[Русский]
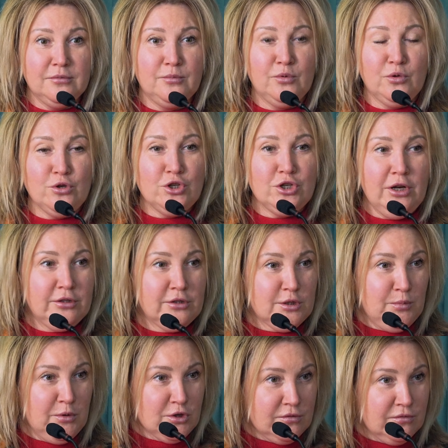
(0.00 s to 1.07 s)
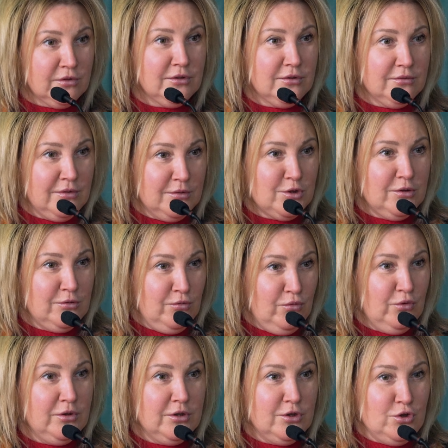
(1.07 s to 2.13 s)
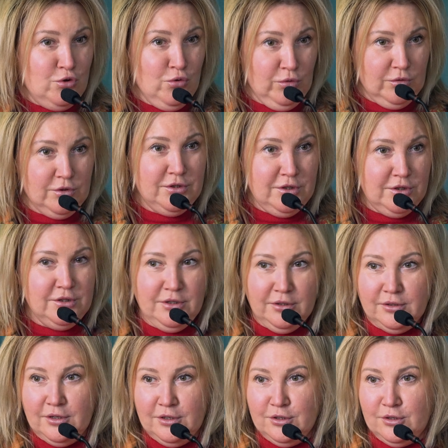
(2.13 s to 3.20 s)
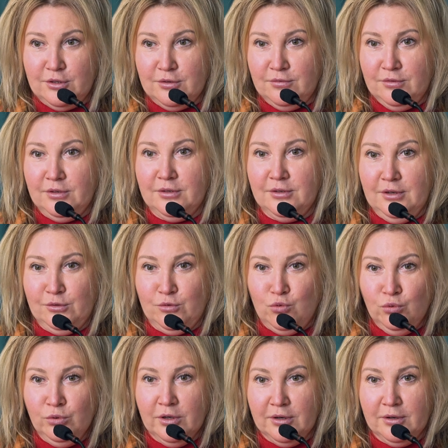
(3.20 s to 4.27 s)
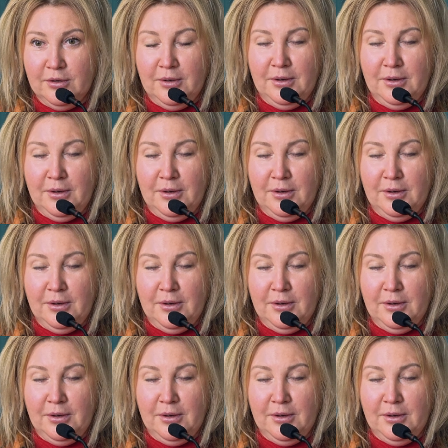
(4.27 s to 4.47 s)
бронежилетах, спрашивают, вы вообще двое что здесь делаете-то? Вы откуда?